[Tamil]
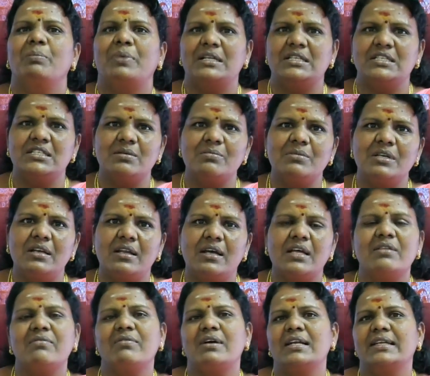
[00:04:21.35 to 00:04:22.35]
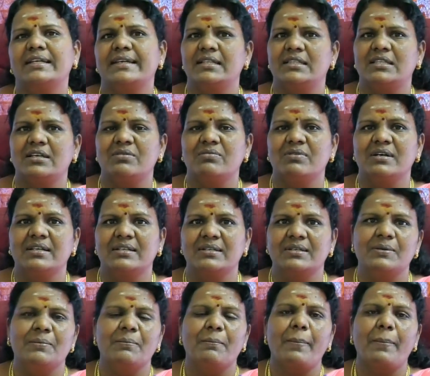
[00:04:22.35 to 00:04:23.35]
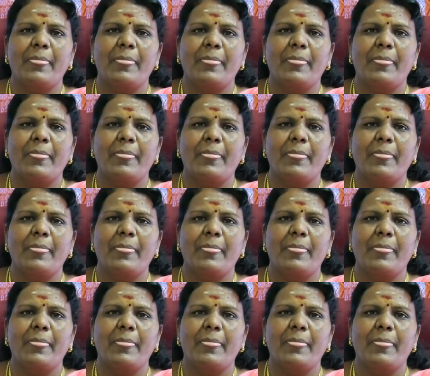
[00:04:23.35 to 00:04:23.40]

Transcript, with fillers: பஞ்சமில்லாத வாழ்க்கை தருவார்